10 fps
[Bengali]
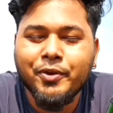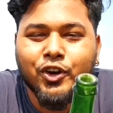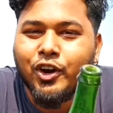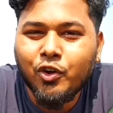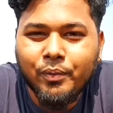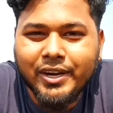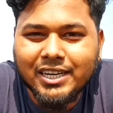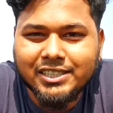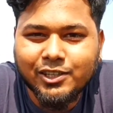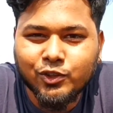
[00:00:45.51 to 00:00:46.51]
ভিডিওটা খুব
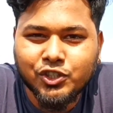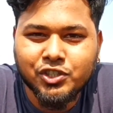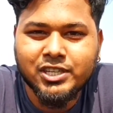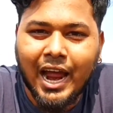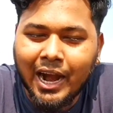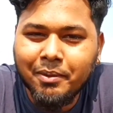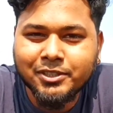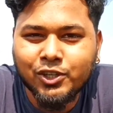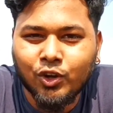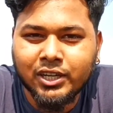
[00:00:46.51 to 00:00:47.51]
ইন্টারেস্টিং হতে চলেছে আর
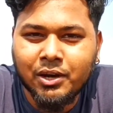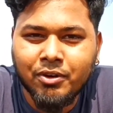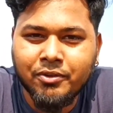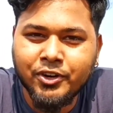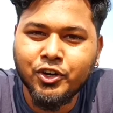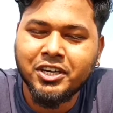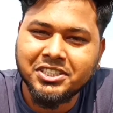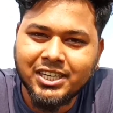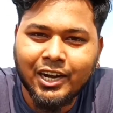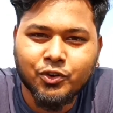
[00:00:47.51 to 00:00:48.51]
বেশি কথা না বলে ভিডিওটা
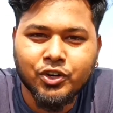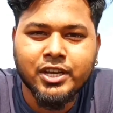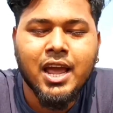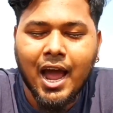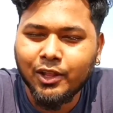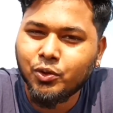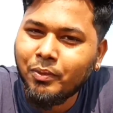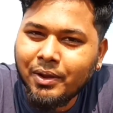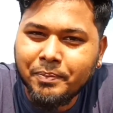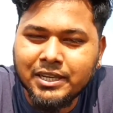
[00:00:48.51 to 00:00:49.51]
স্টার্ট করি আর
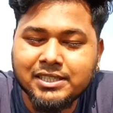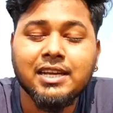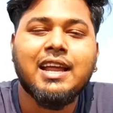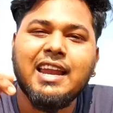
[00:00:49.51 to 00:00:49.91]
তোমরা প্লিজ